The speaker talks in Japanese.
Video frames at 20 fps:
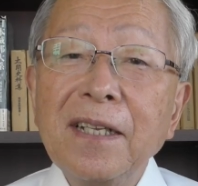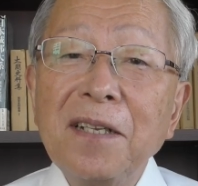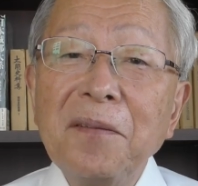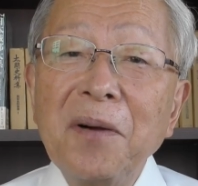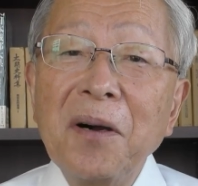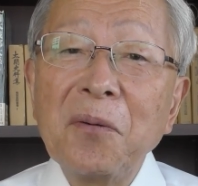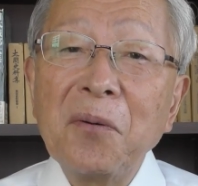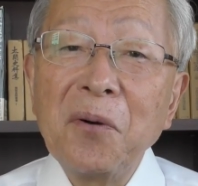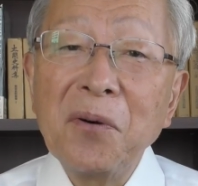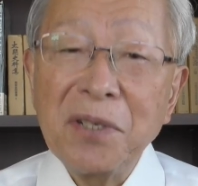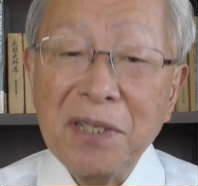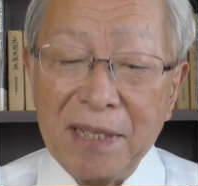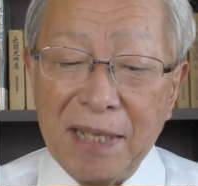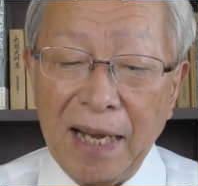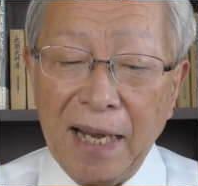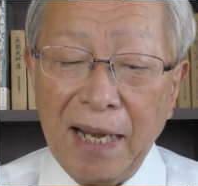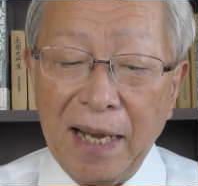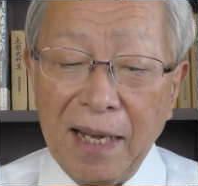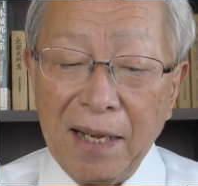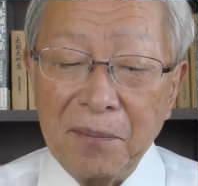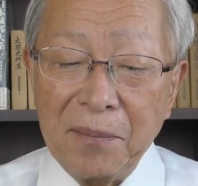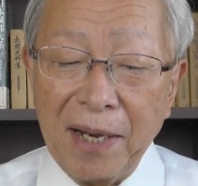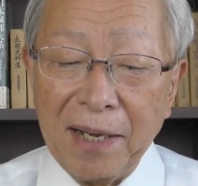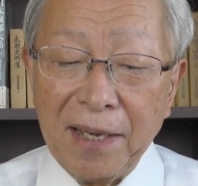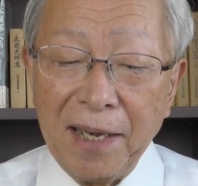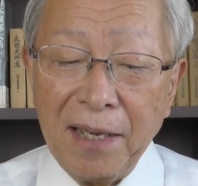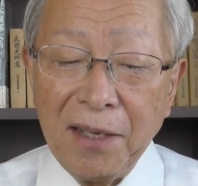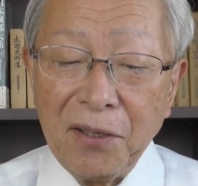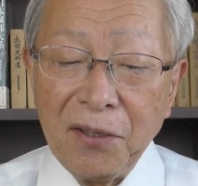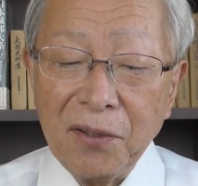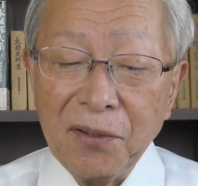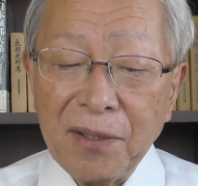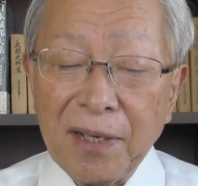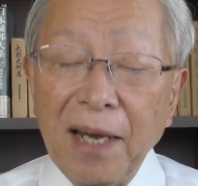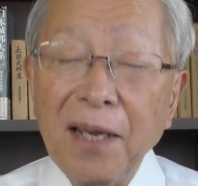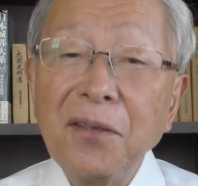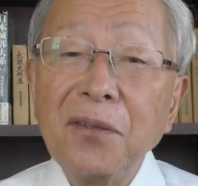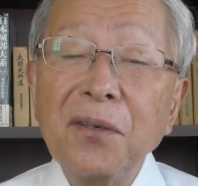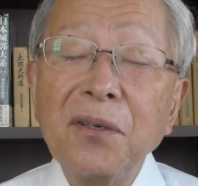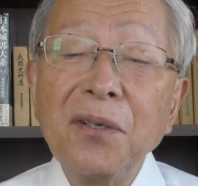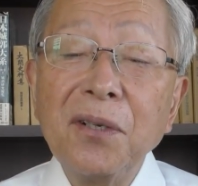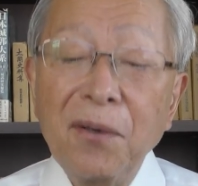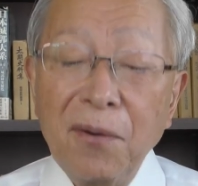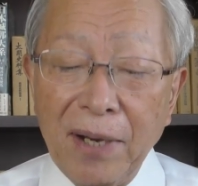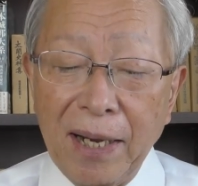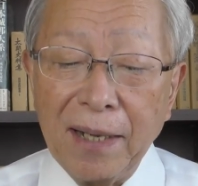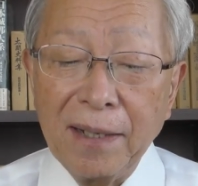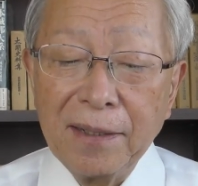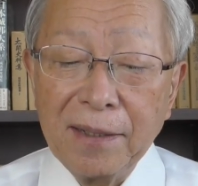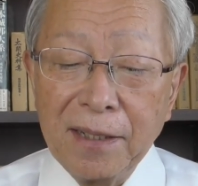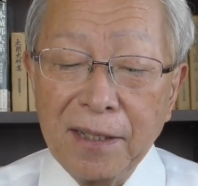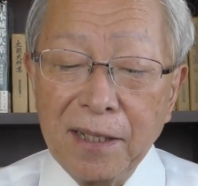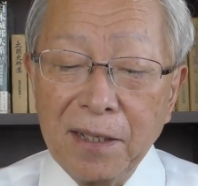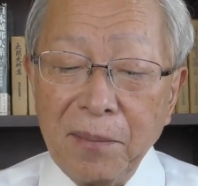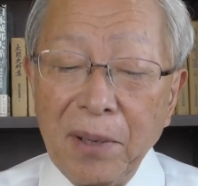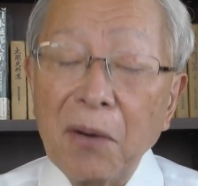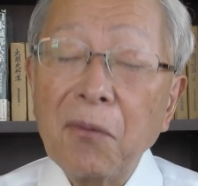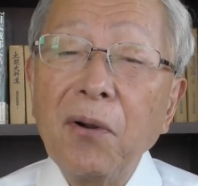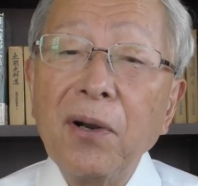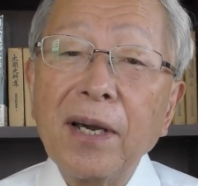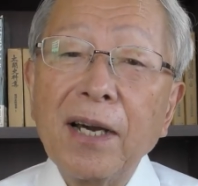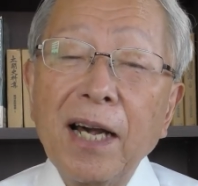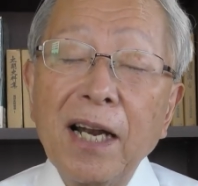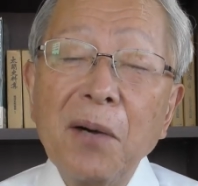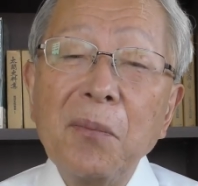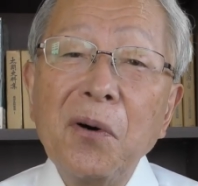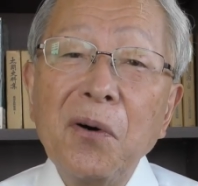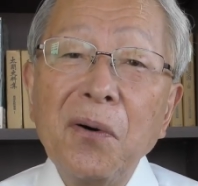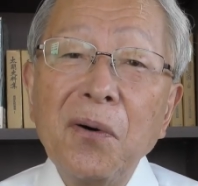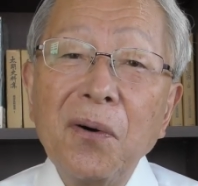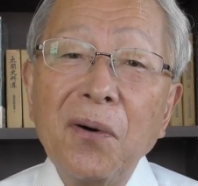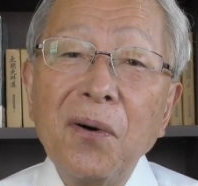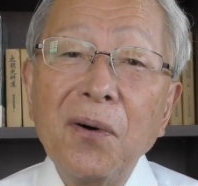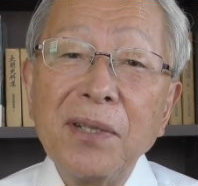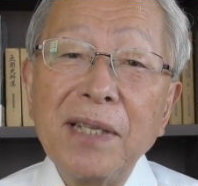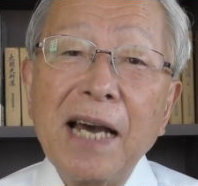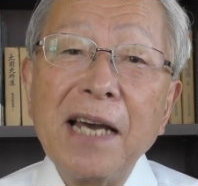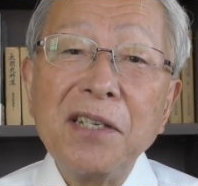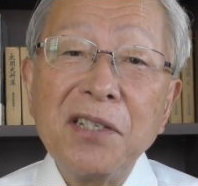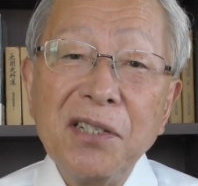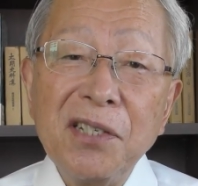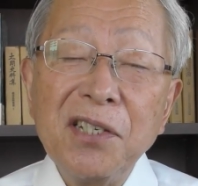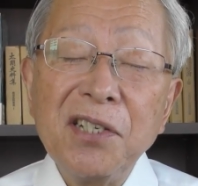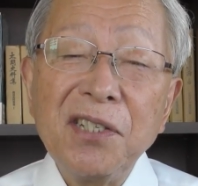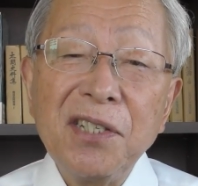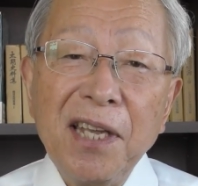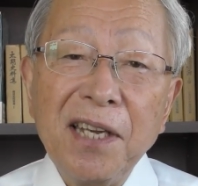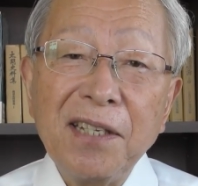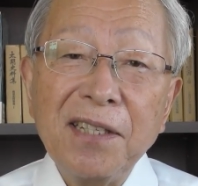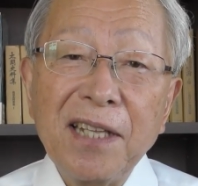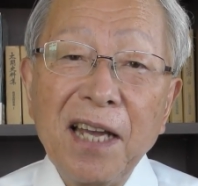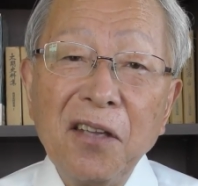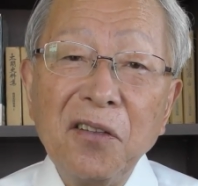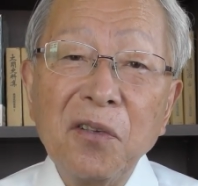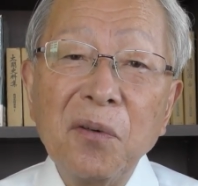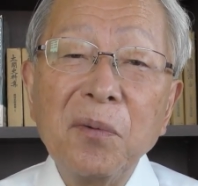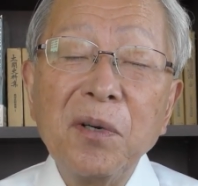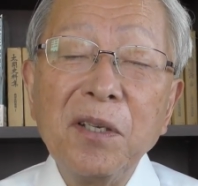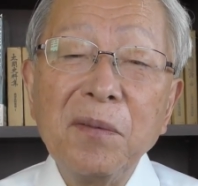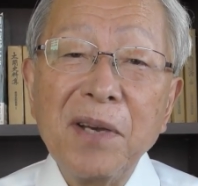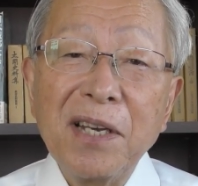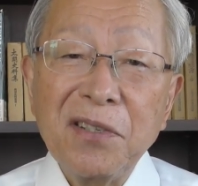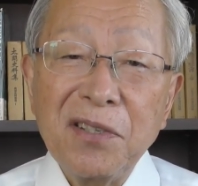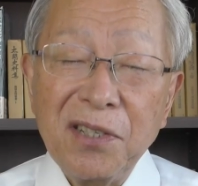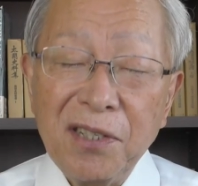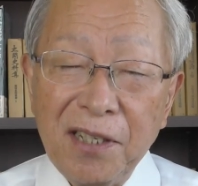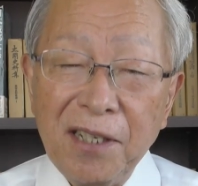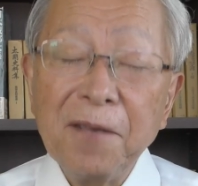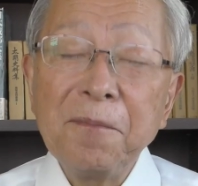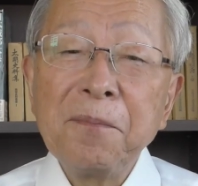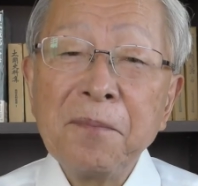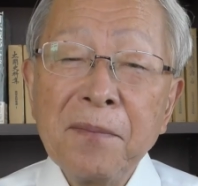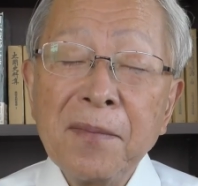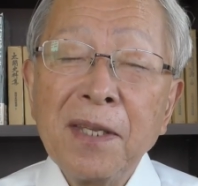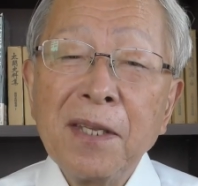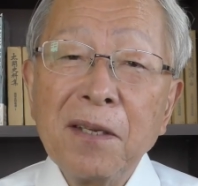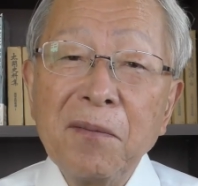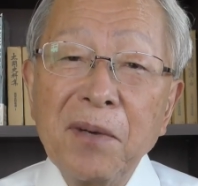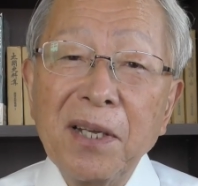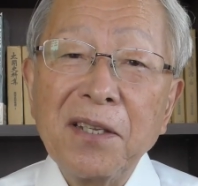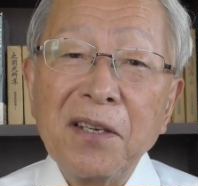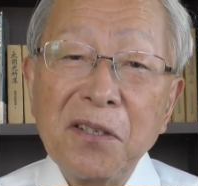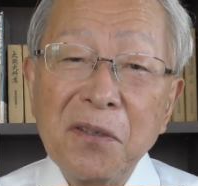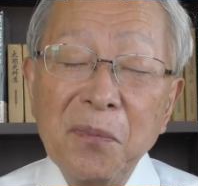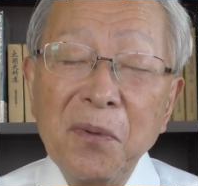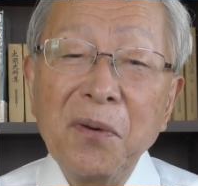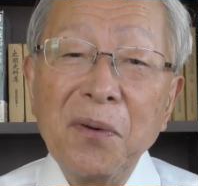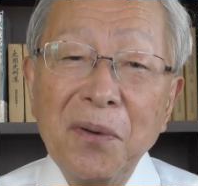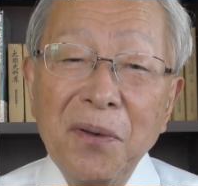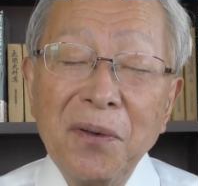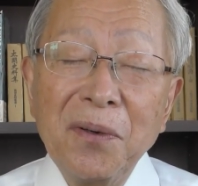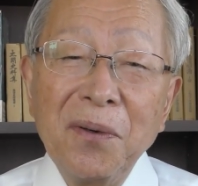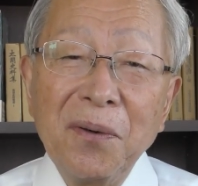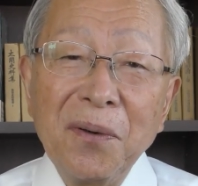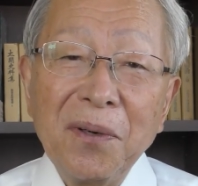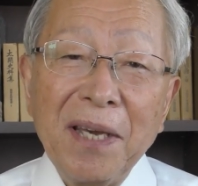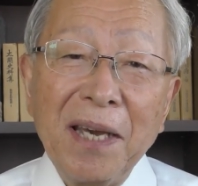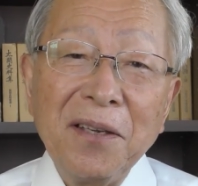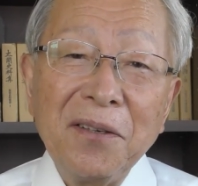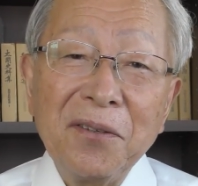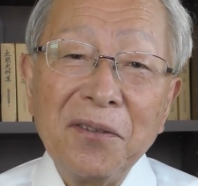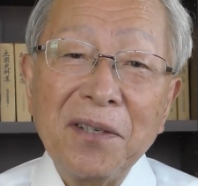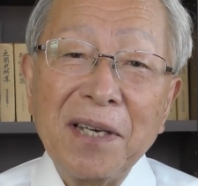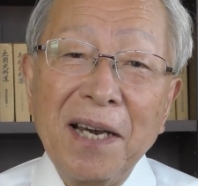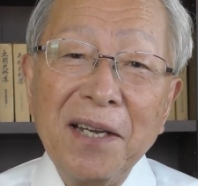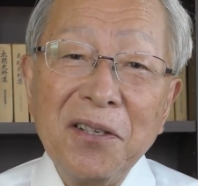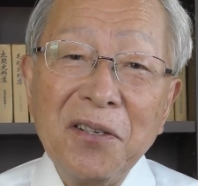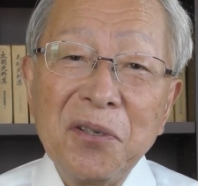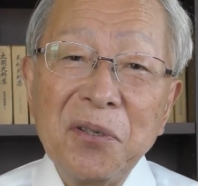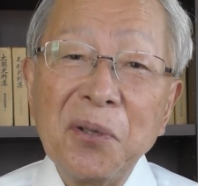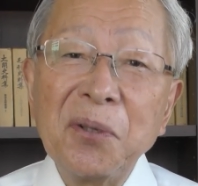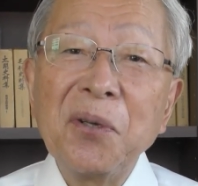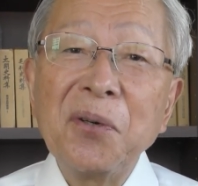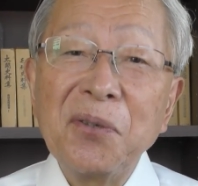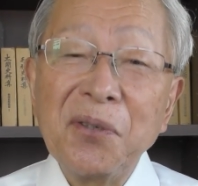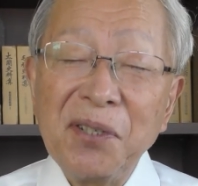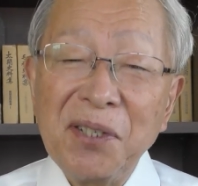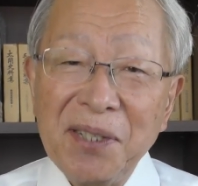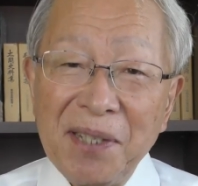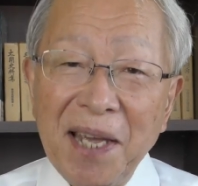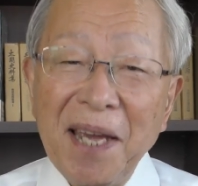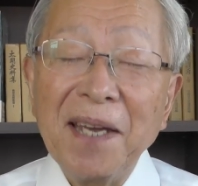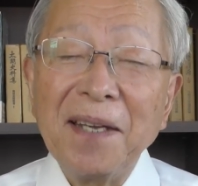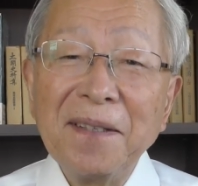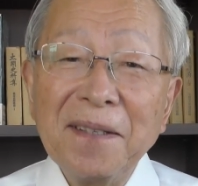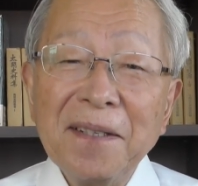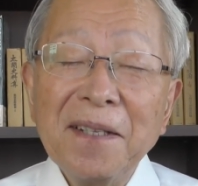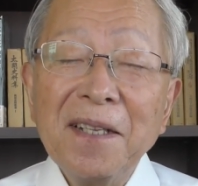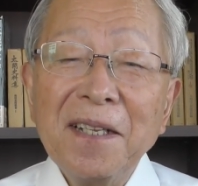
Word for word: まあ、こうした、まあ、研究会というのは、まあ、これからも大事にしていきたいと思いますし私も研究会に所属して、